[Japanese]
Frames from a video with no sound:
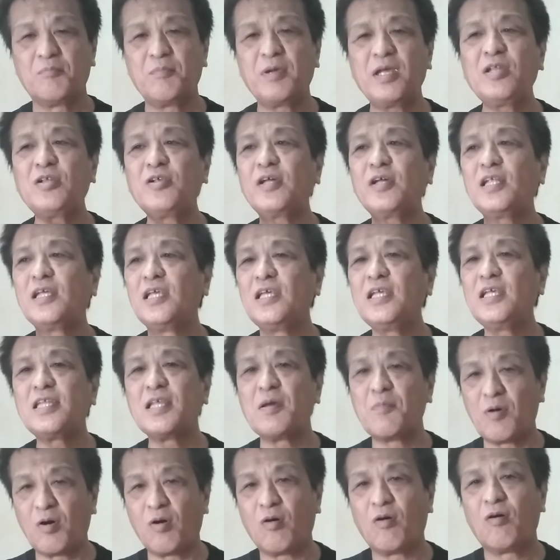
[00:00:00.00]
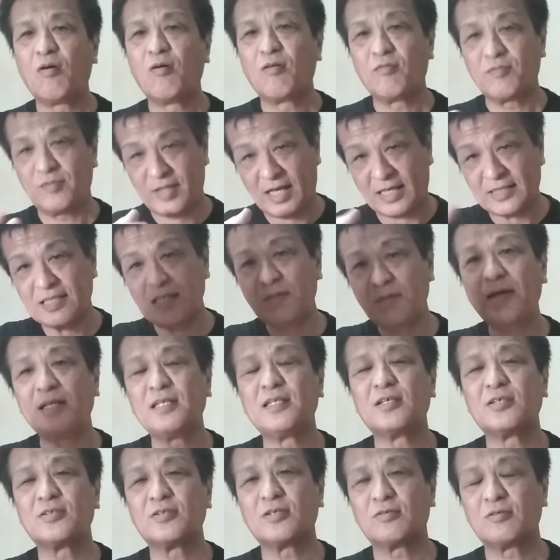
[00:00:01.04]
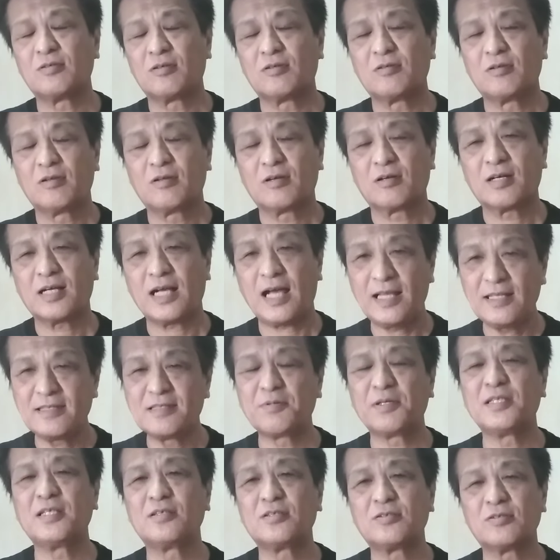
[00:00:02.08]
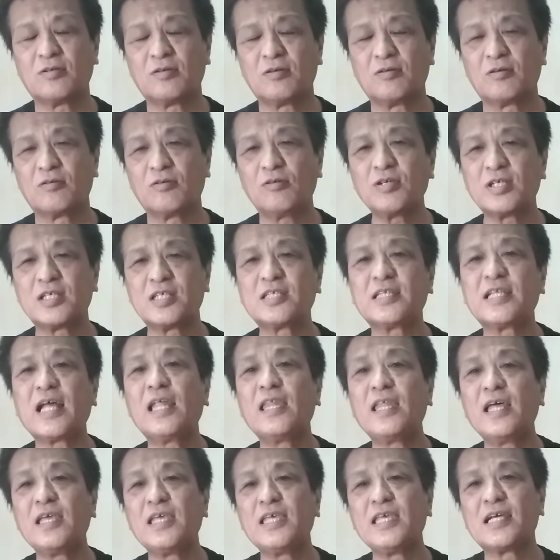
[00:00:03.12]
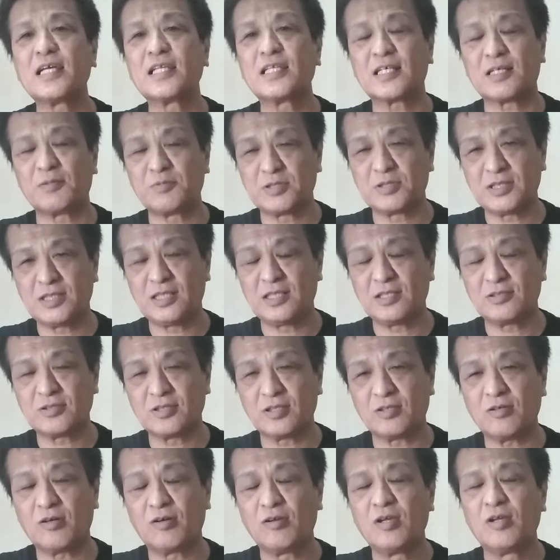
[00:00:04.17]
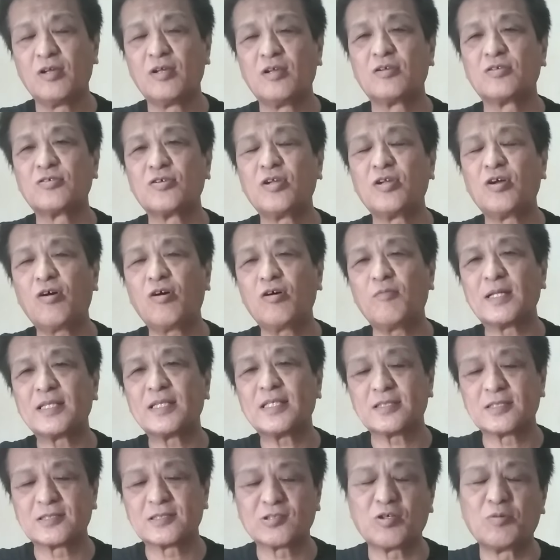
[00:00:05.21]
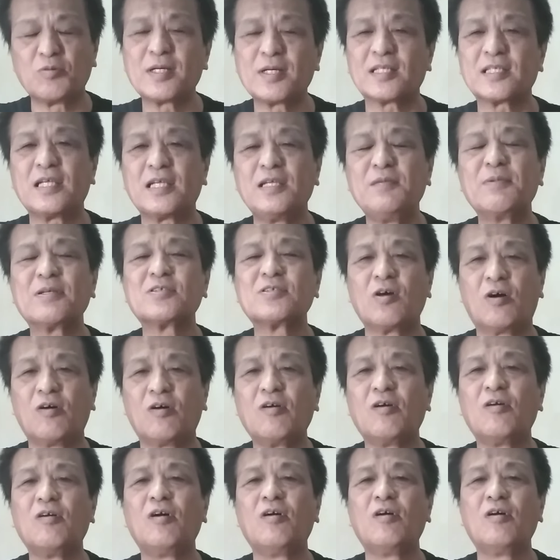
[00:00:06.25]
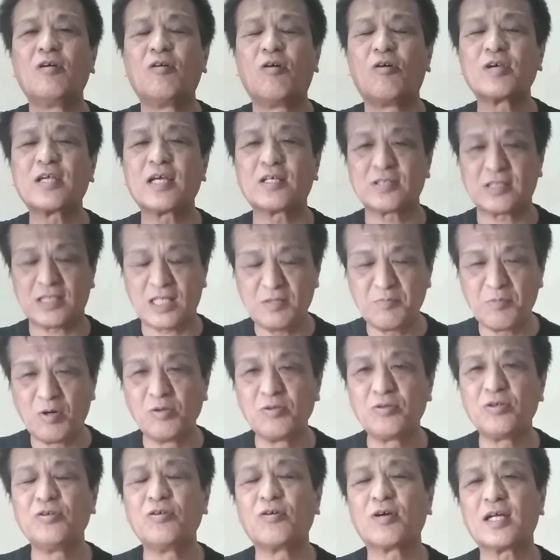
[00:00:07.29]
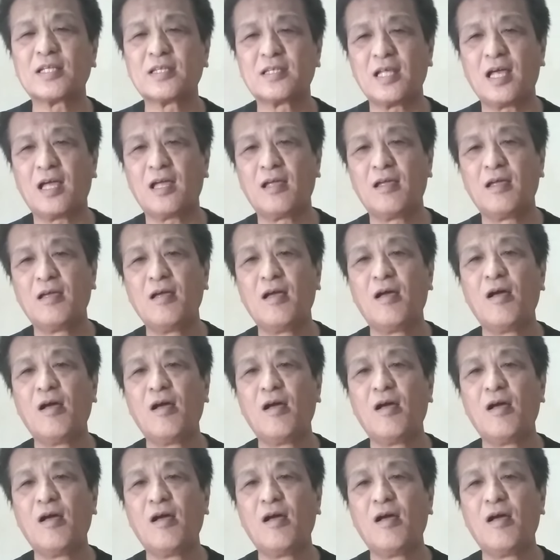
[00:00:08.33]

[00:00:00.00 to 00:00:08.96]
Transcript: 弁当屋に行っても出せばいいんですよ。返せばいいんですよ。これ汚い言い方かもしれないですけど、それをまた突っ込む方いますよ。お客さんに文句言うのかって。